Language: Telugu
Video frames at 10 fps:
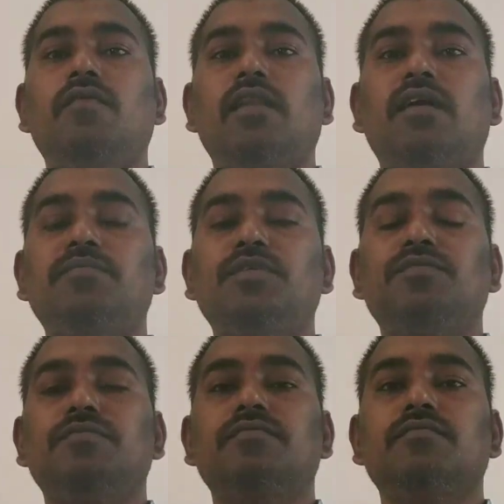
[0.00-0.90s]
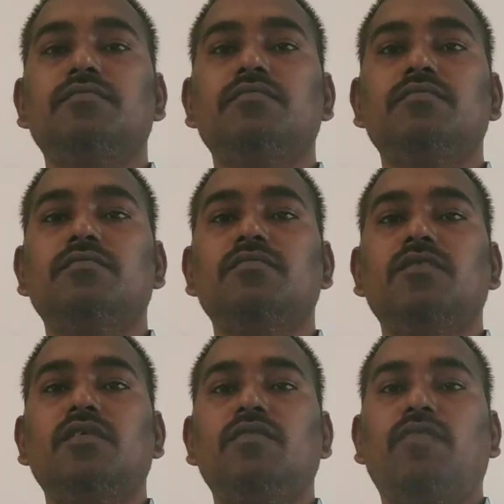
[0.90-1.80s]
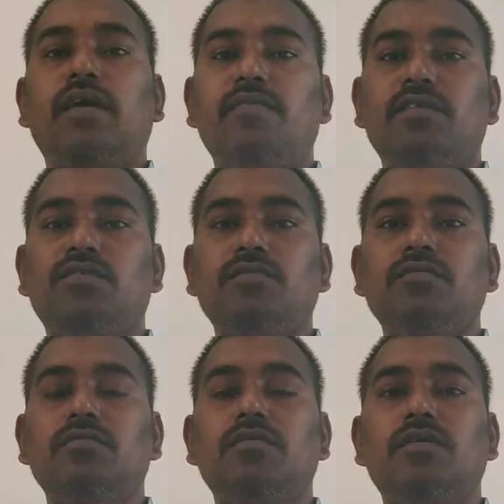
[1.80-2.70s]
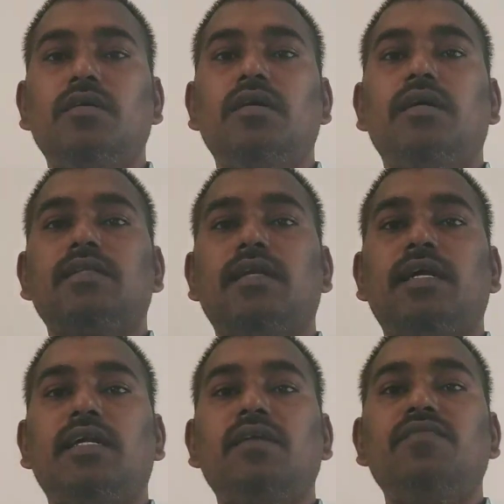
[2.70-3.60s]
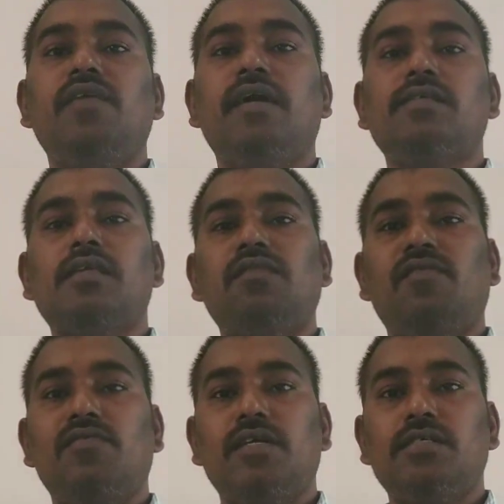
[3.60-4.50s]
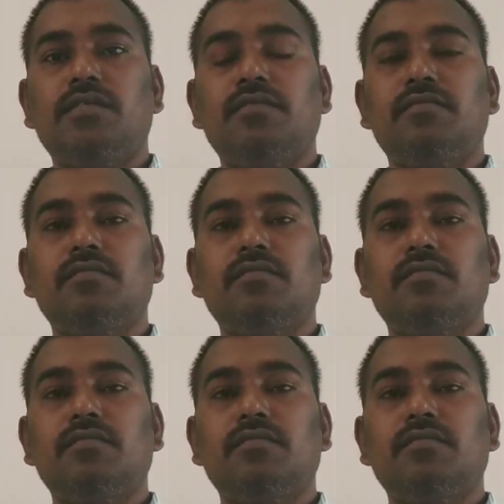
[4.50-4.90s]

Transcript: వెల్కమ్ టు ఫైవ్ వన్ టూ అట్ ద రేట్ ఆఫ్ ఎక్సెల్ ఫౌండేషన్